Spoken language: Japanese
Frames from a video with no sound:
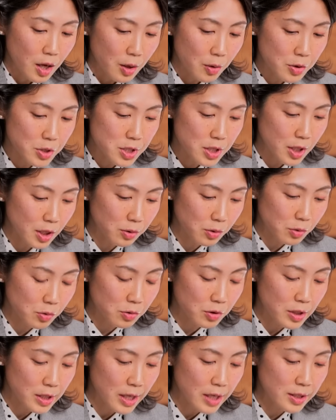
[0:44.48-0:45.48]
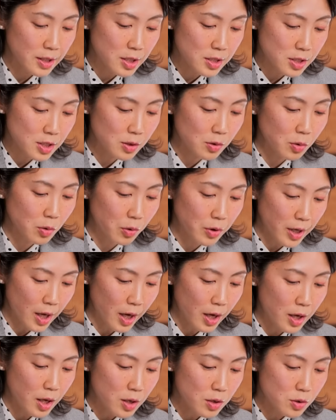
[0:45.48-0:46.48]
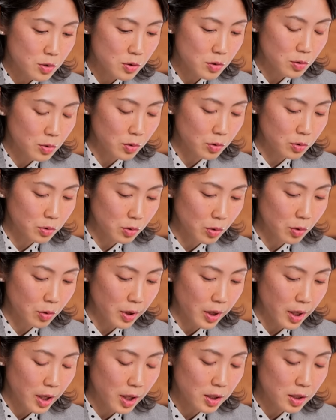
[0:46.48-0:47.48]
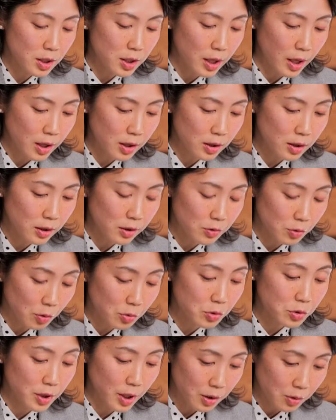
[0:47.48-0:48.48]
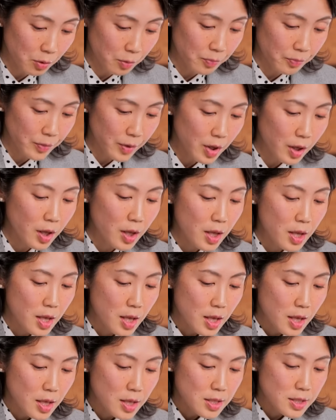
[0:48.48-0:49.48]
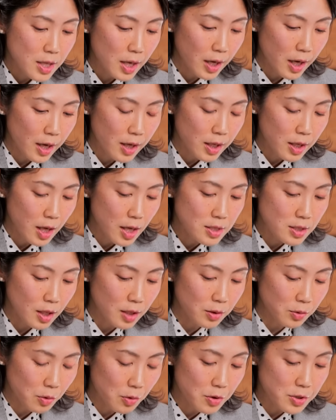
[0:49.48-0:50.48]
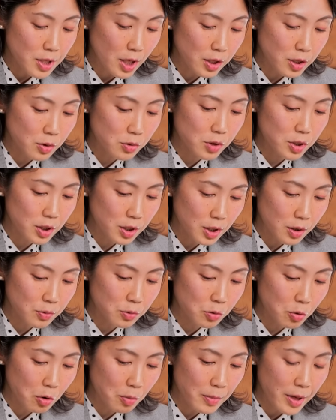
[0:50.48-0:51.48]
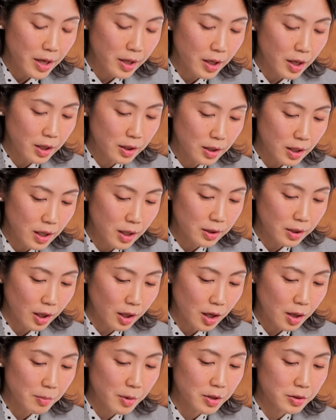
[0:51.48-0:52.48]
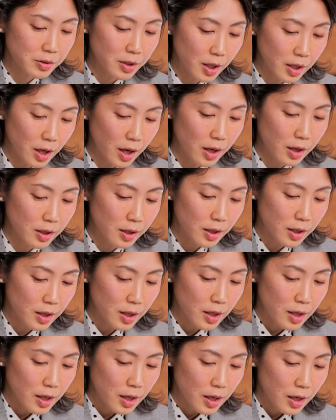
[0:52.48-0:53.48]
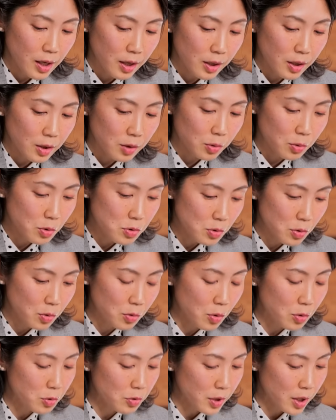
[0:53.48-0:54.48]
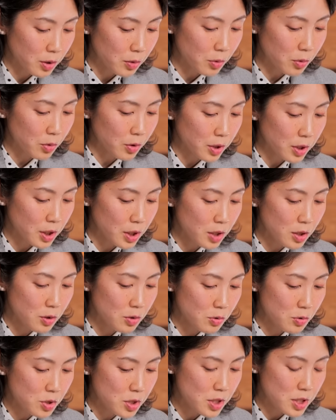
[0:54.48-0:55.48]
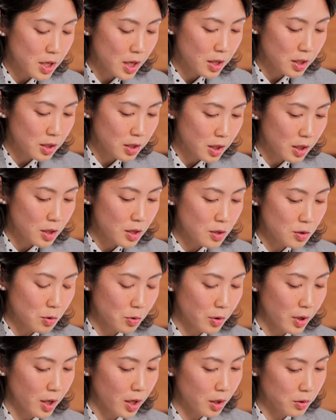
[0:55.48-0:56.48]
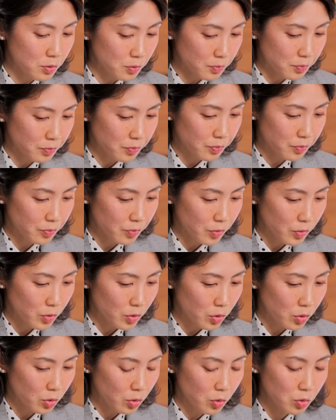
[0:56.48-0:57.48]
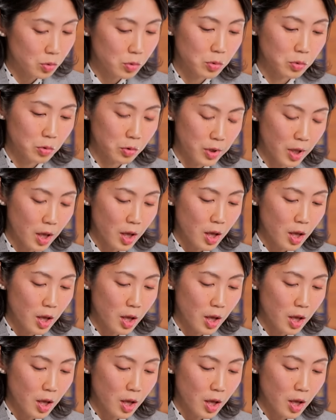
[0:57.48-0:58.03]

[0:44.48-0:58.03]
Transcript: ロシアのウクライナ侵攻や中国の景気減速など、世界経済の先行きに不透明感が高まる中、途上国への金融支援に備えるということ